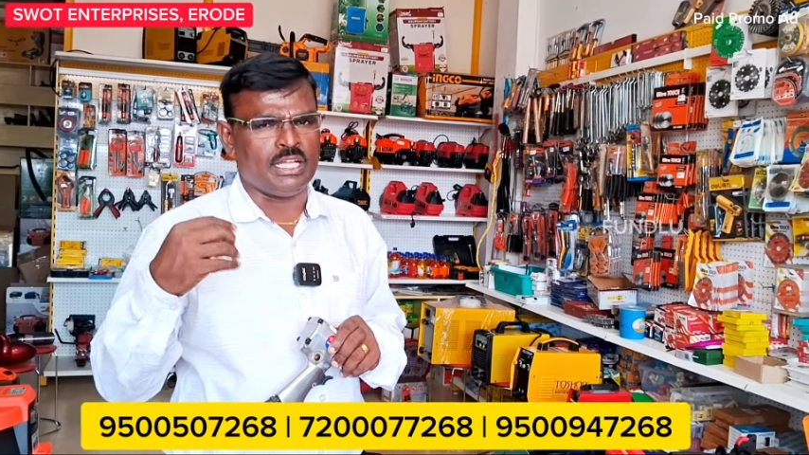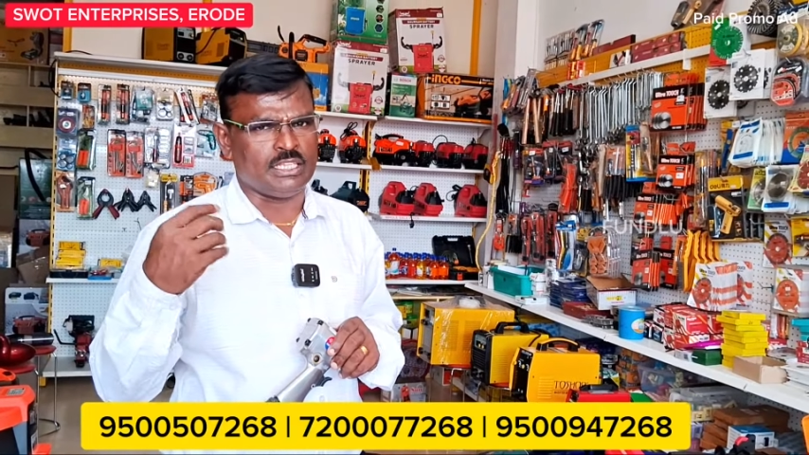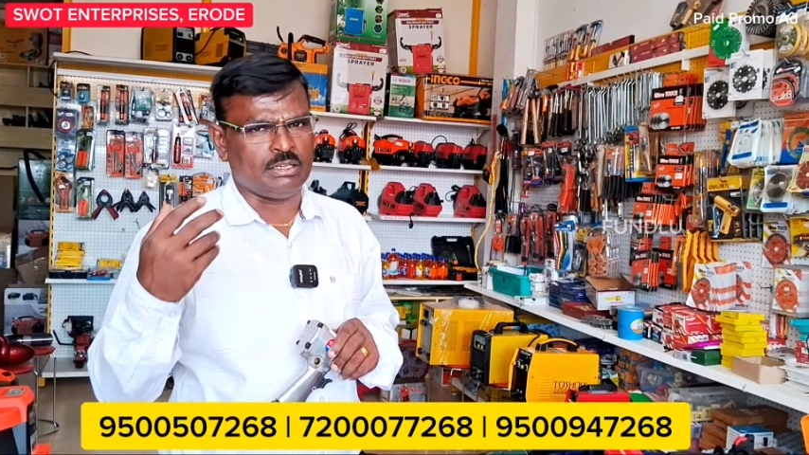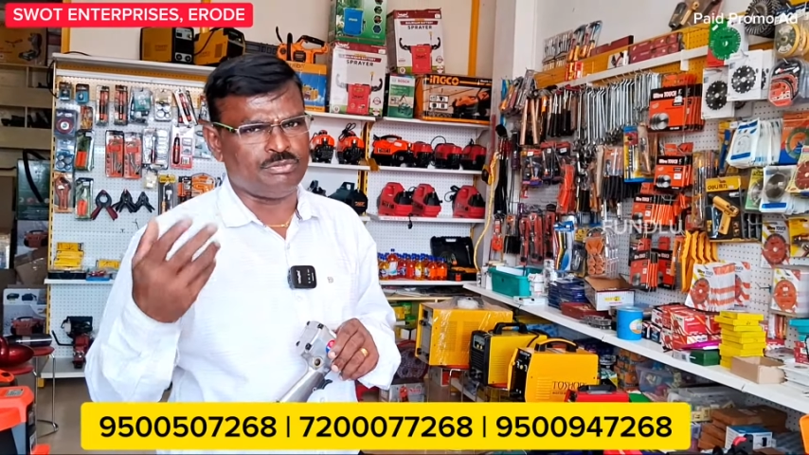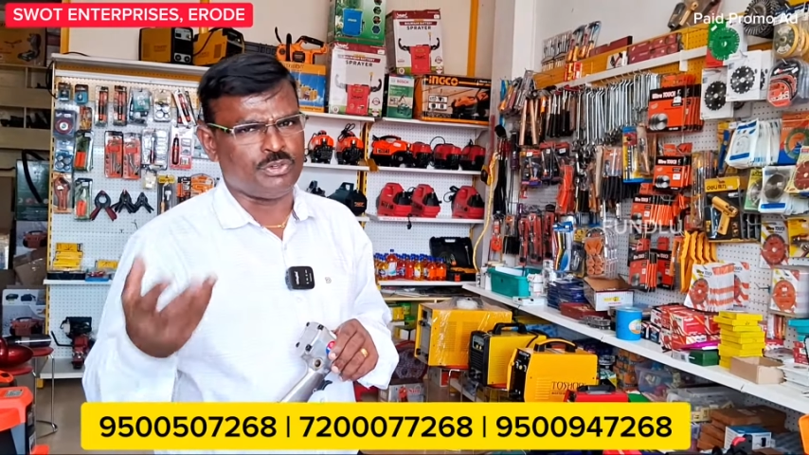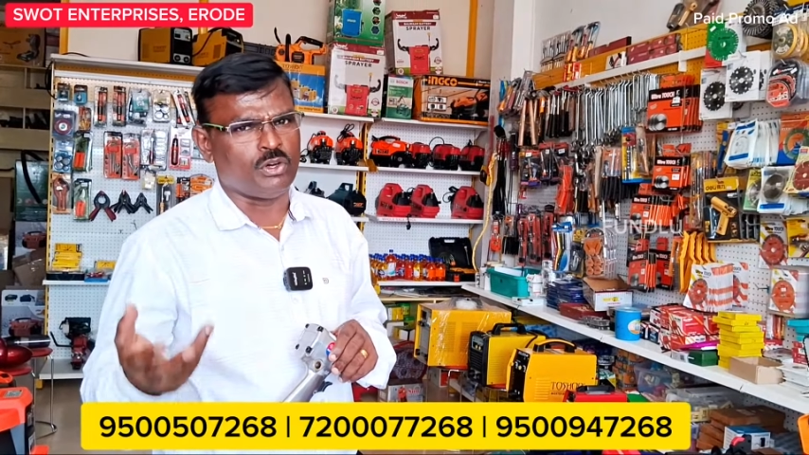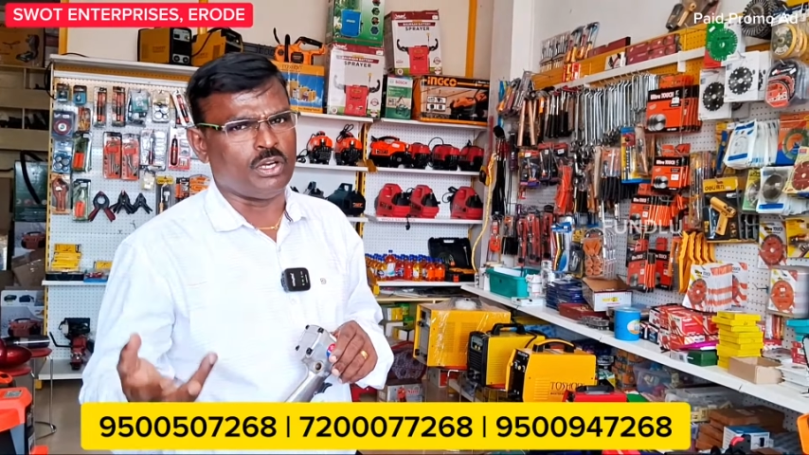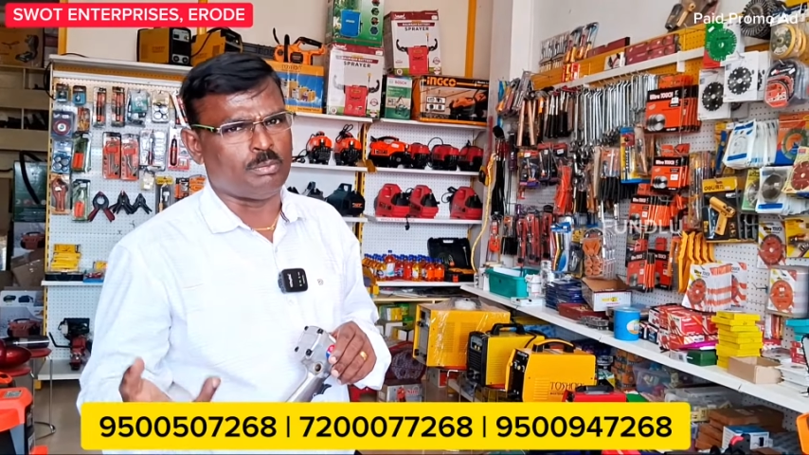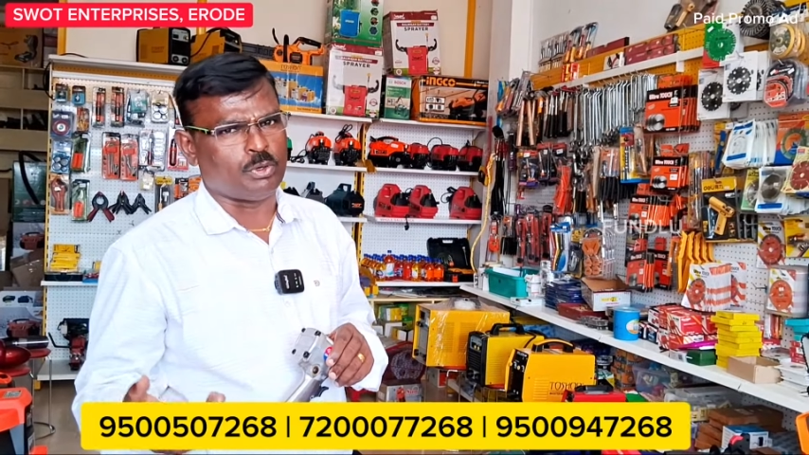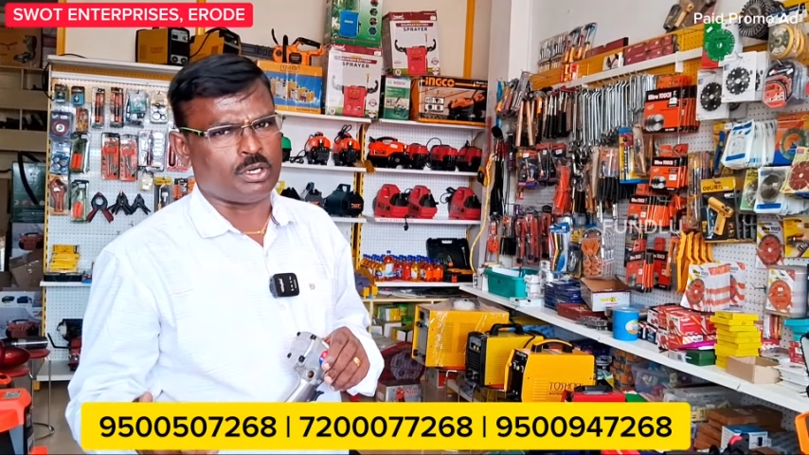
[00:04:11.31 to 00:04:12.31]
அது இல்லாமல்
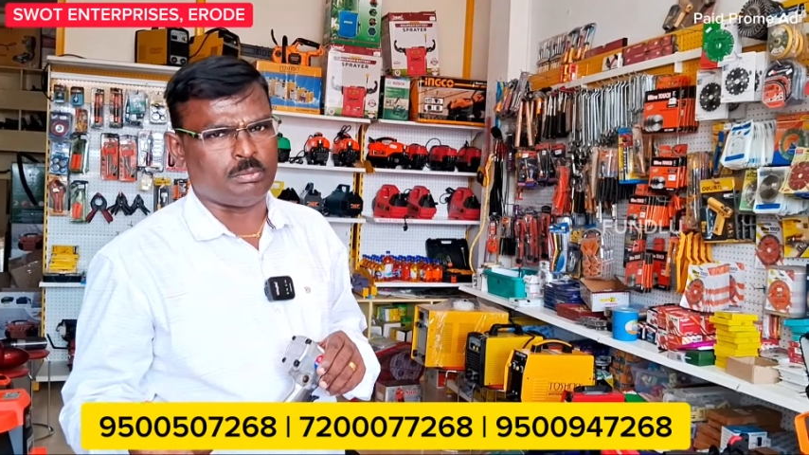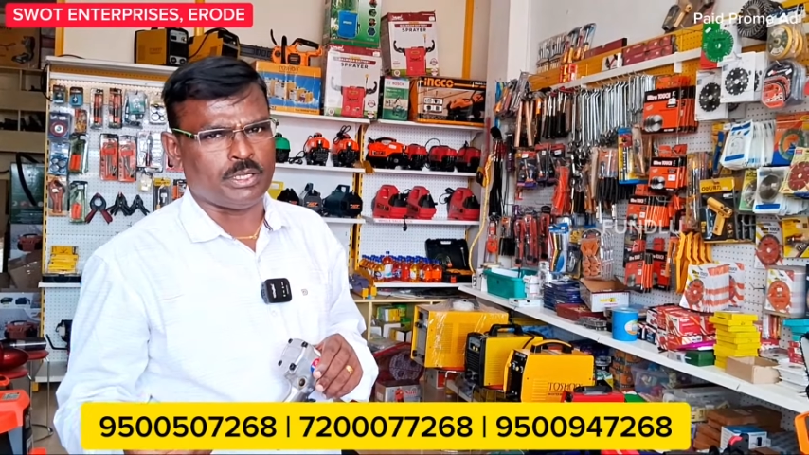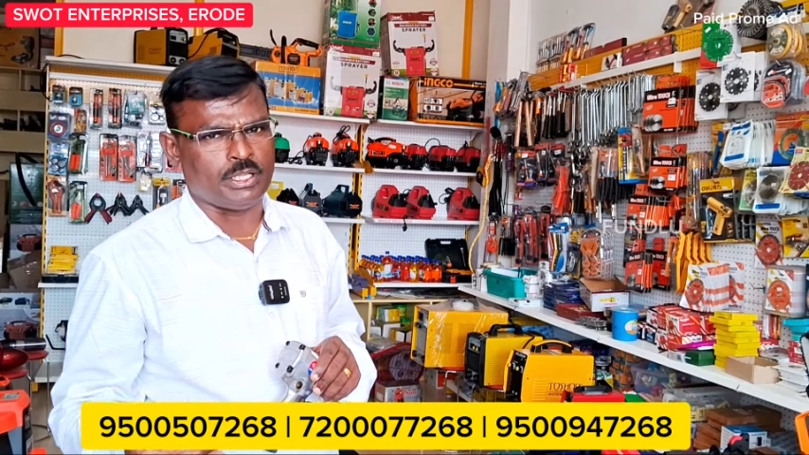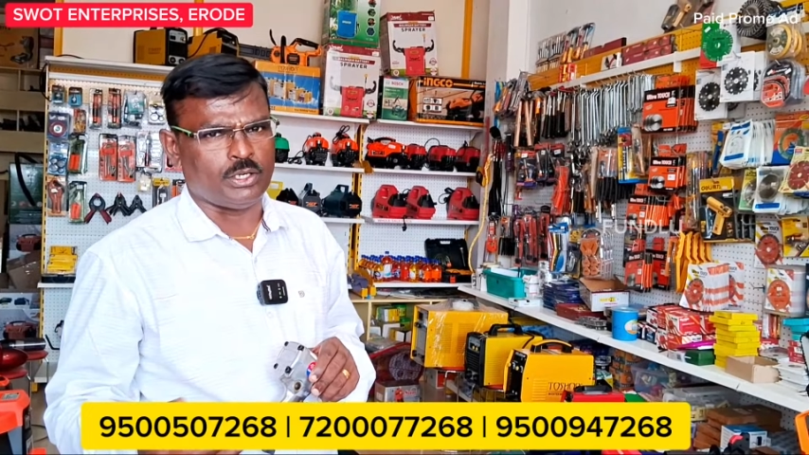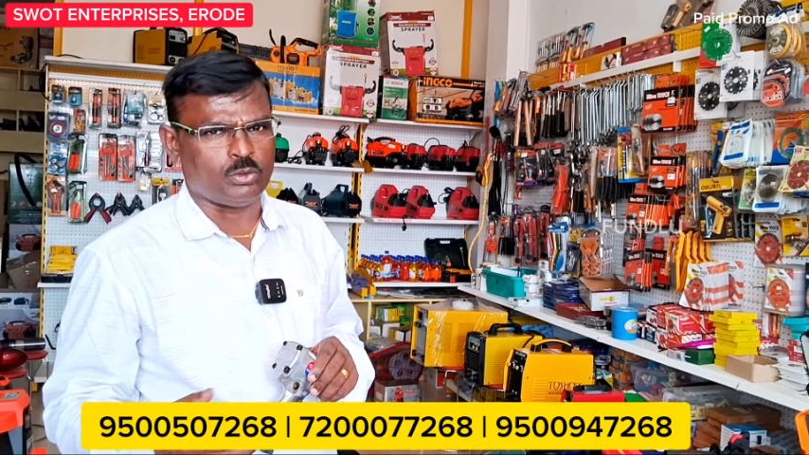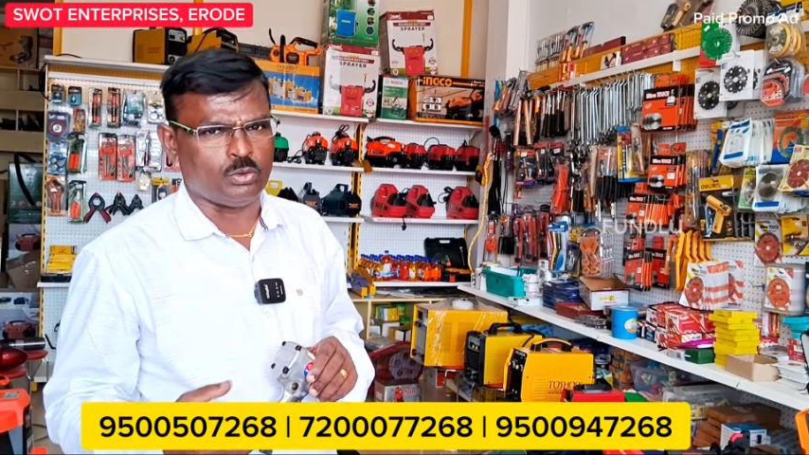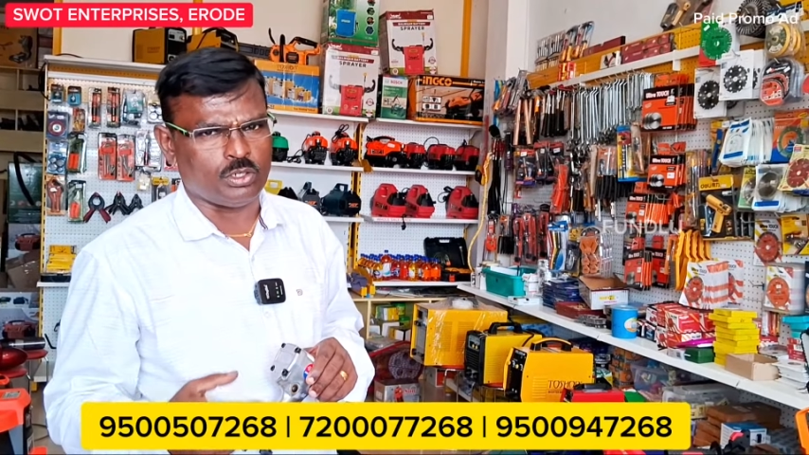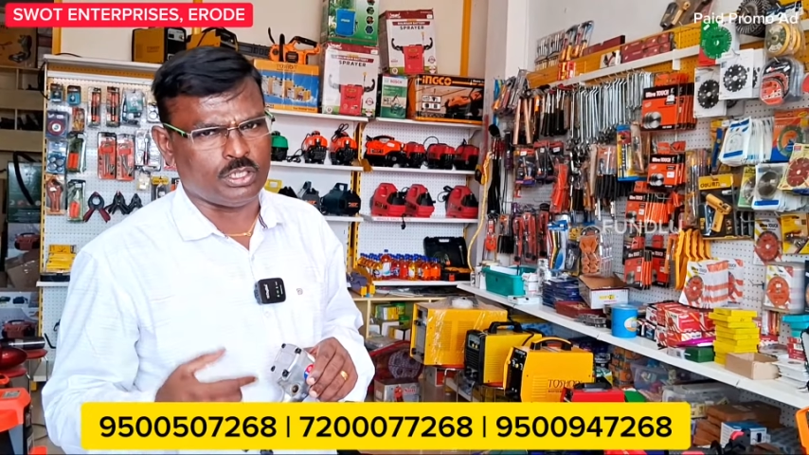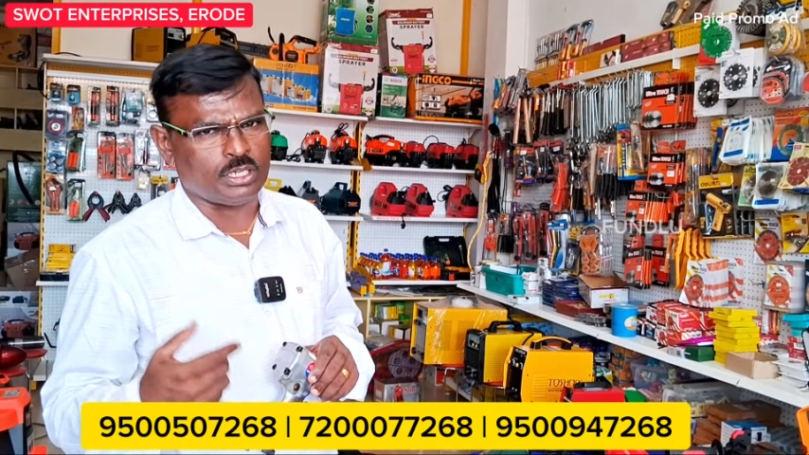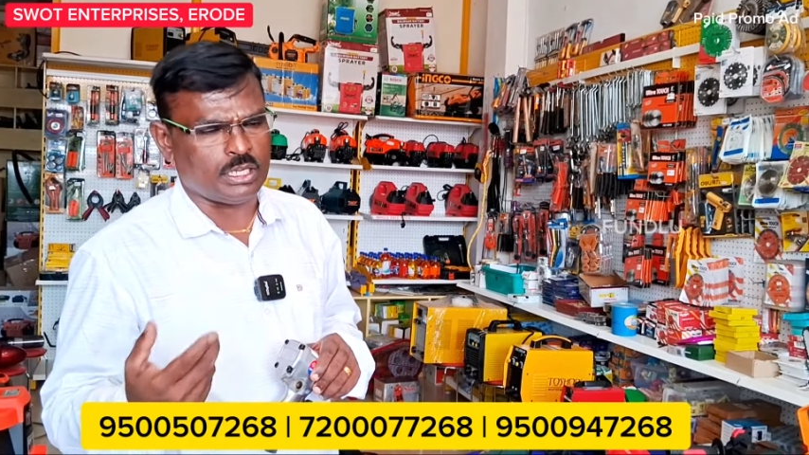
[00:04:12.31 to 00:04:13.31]
ஃபியோலில் போடுற மாதிரியும் இருக்கும்
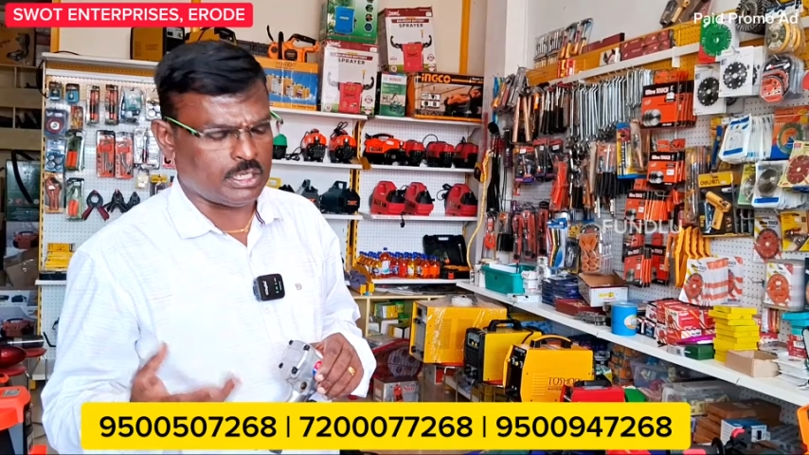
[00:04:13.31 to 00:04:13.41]
உங்களுக்கு